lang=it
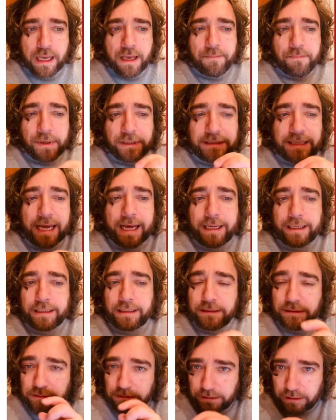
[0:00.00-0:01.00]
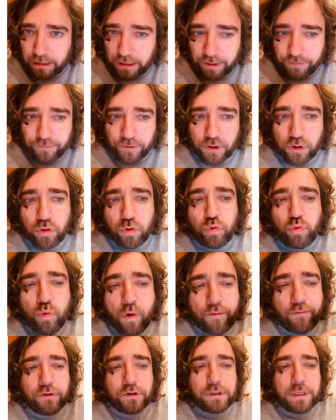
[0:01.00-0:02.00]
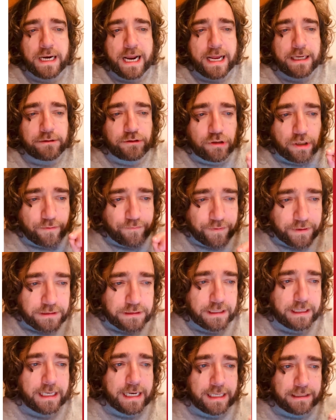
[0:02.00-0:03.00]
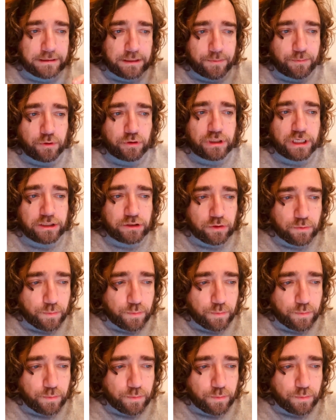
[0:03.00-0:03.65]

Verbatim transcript: per dare, scrivono, nuovo slancio al vacillante processo